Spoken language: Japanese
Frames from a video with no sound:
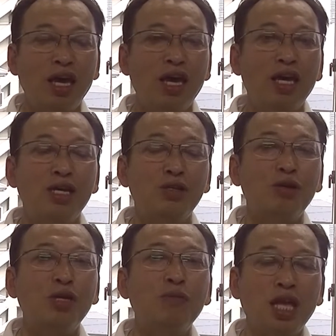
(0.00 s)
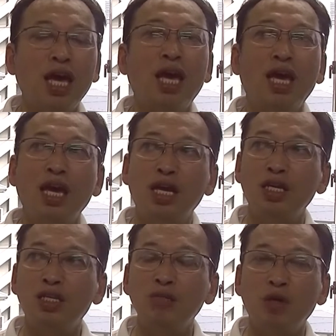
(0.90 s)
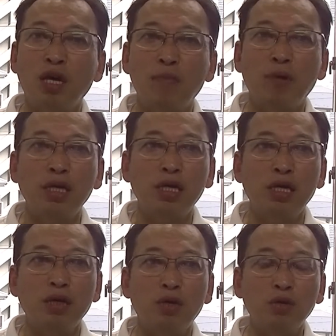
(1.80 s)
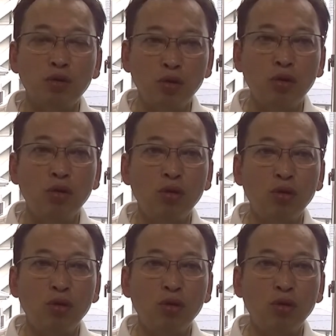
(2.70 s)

えそういう意味で、えいつもやっぱり本当